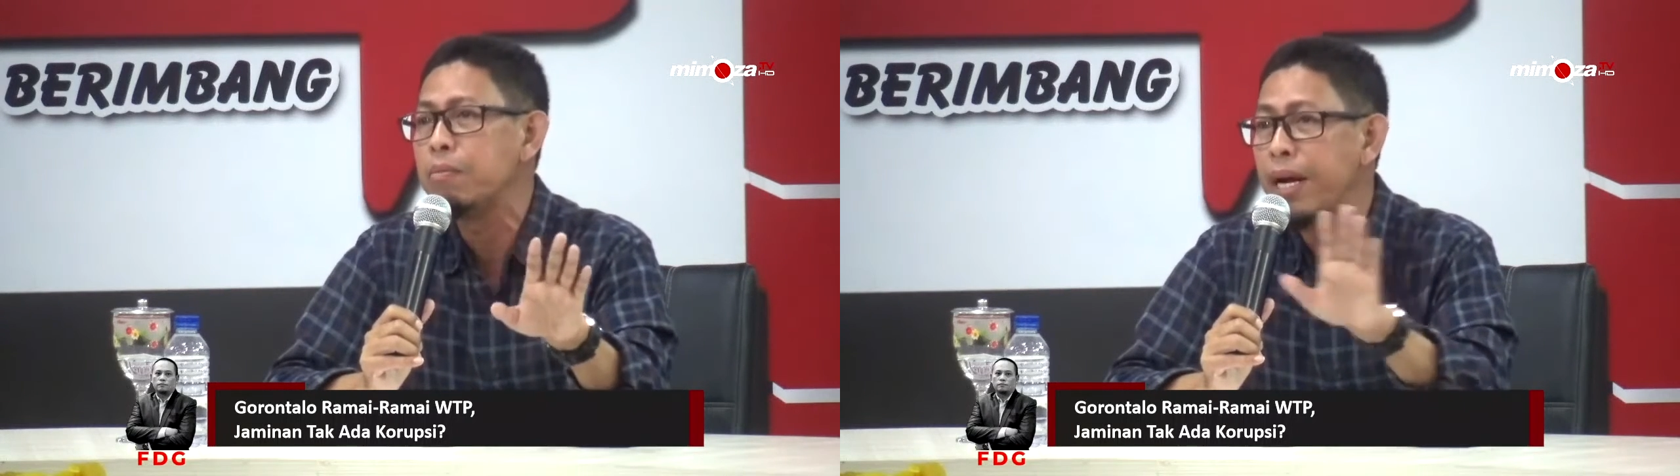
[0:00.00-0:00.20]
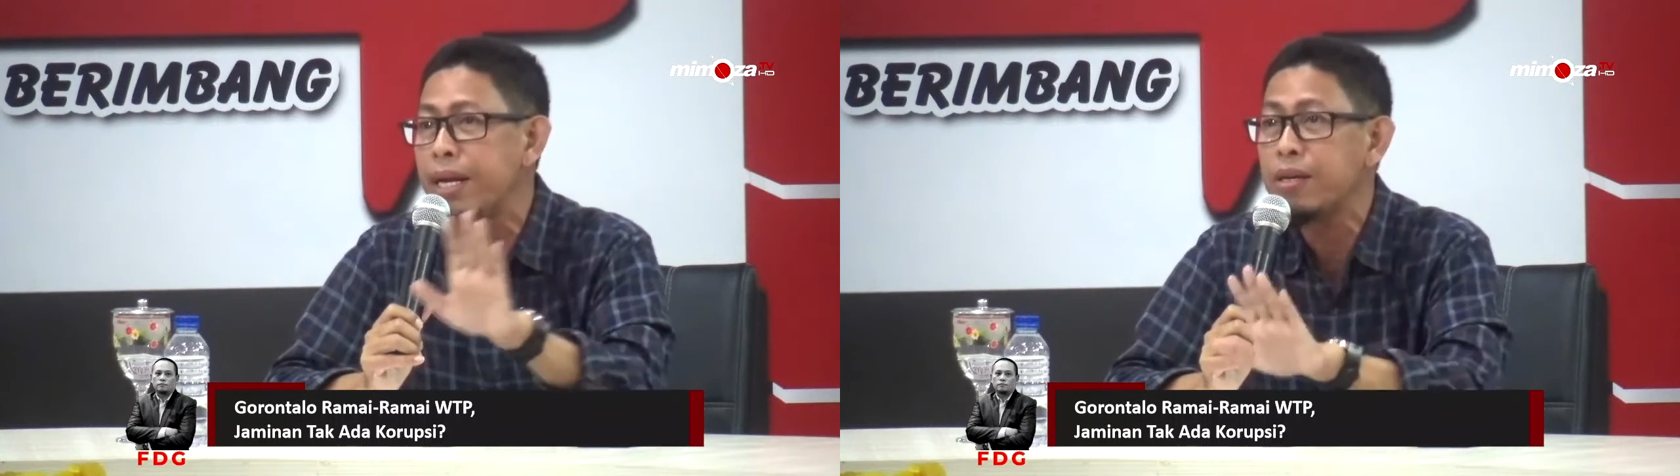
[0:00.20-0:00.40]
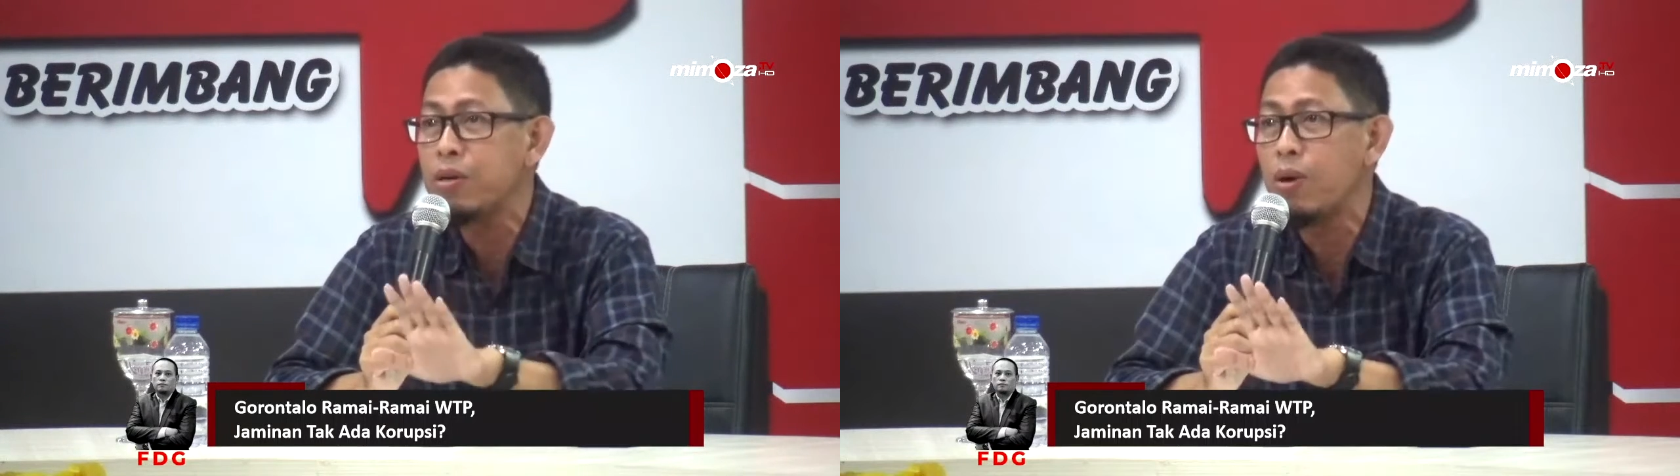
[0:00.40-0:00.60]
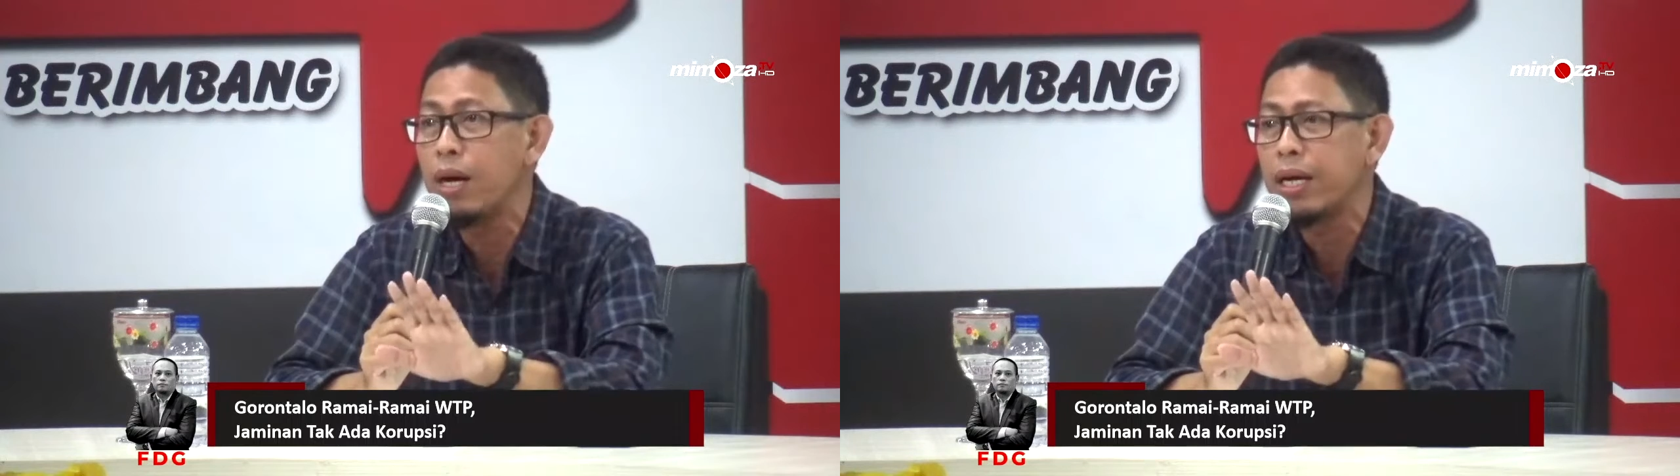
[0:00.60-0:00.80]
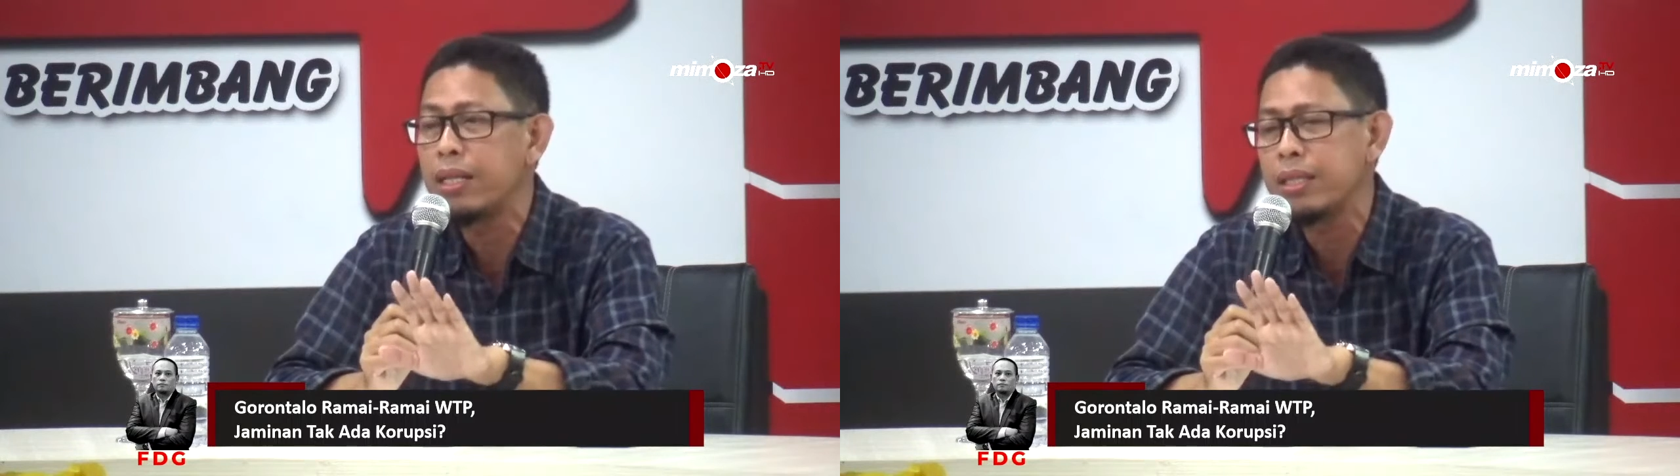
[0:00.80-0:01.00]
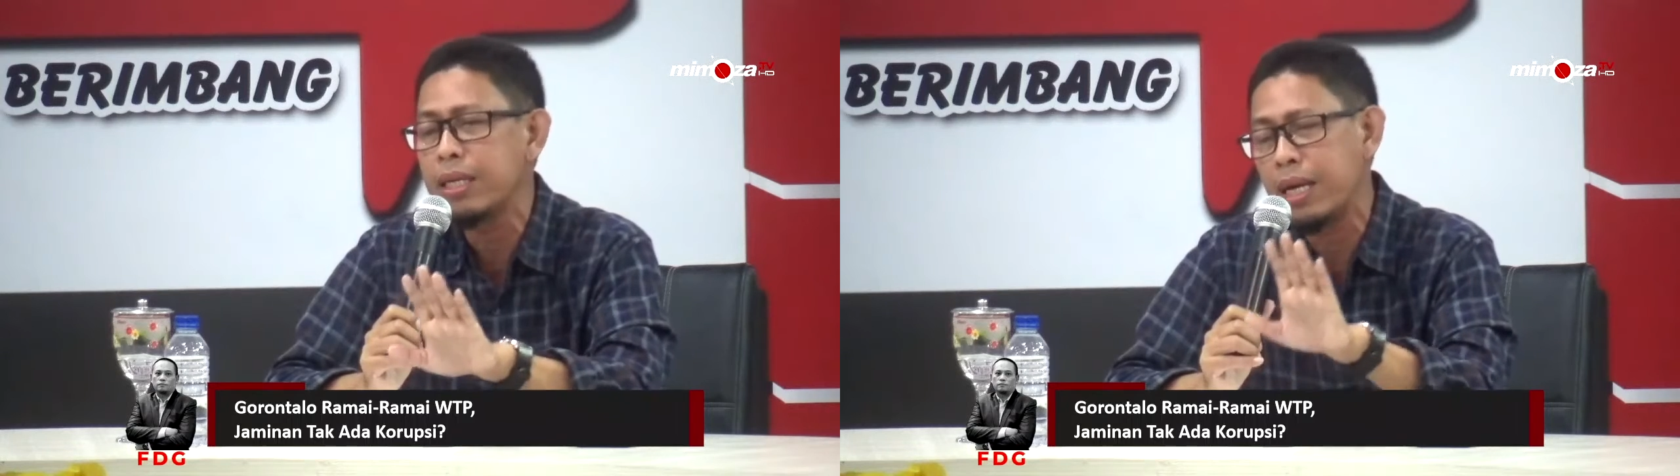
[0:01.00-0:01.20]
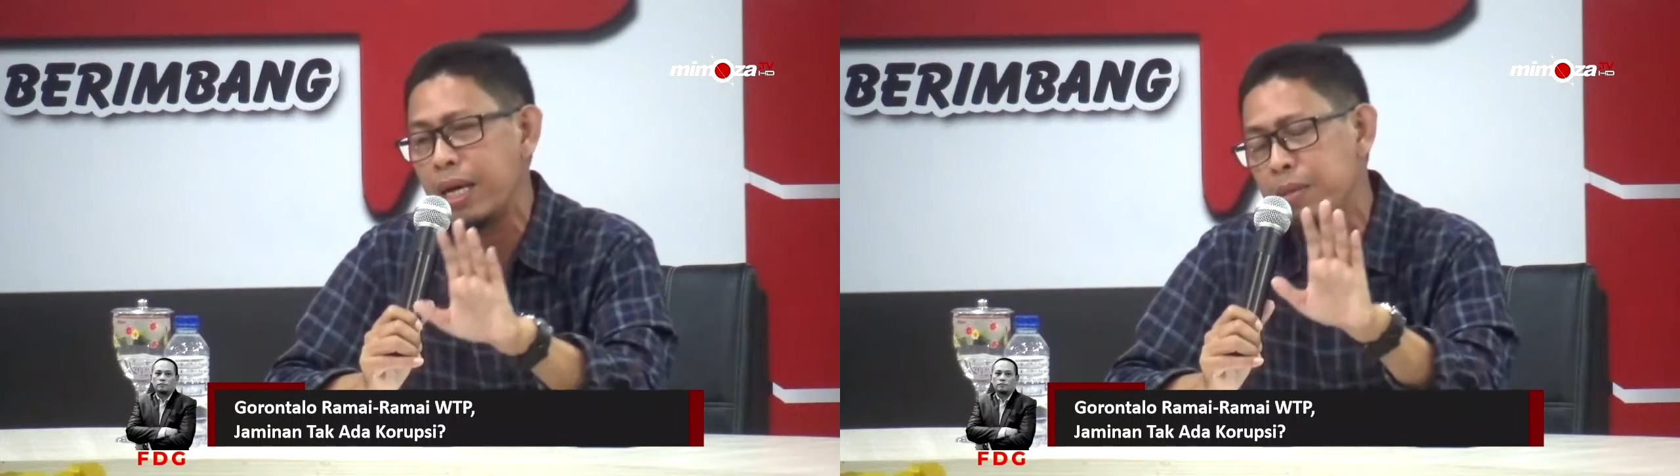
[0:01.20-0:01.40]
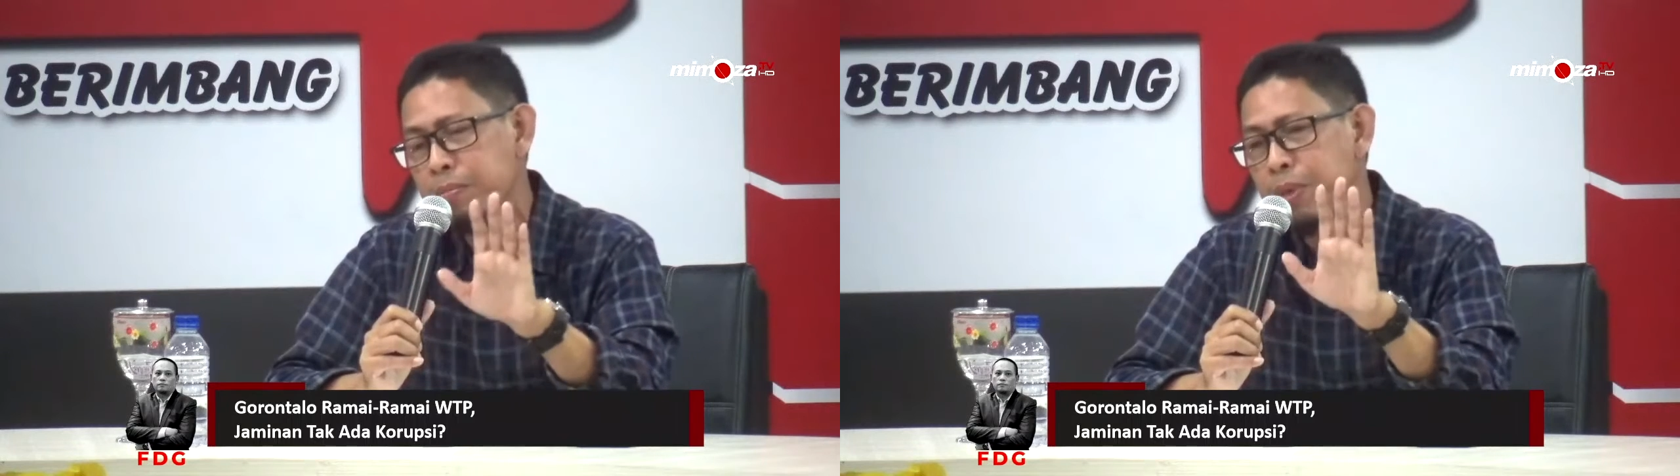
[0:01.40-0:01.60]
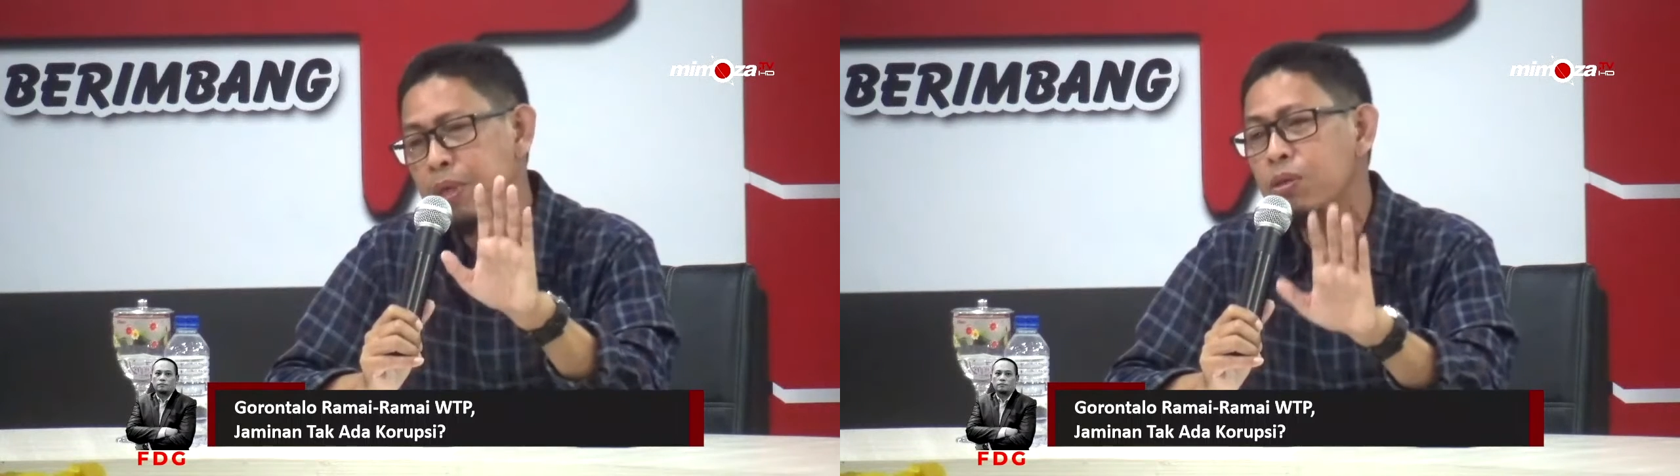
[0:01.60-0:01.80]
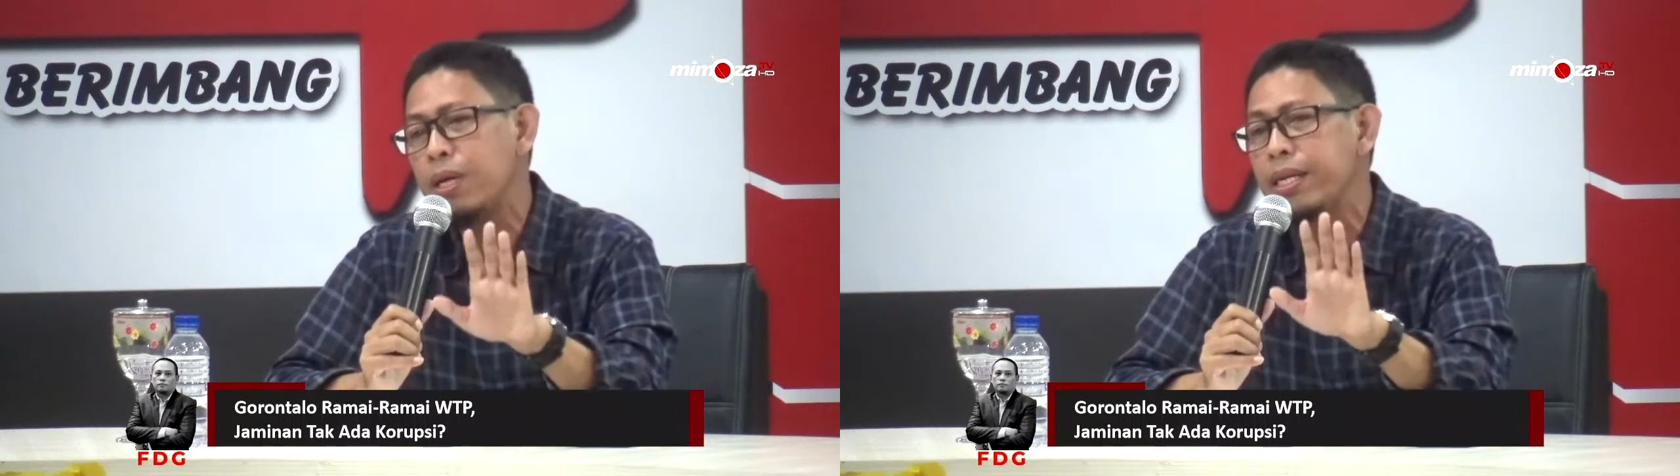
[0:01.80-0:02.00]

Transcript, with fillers: Badan Keuangan terkait perlu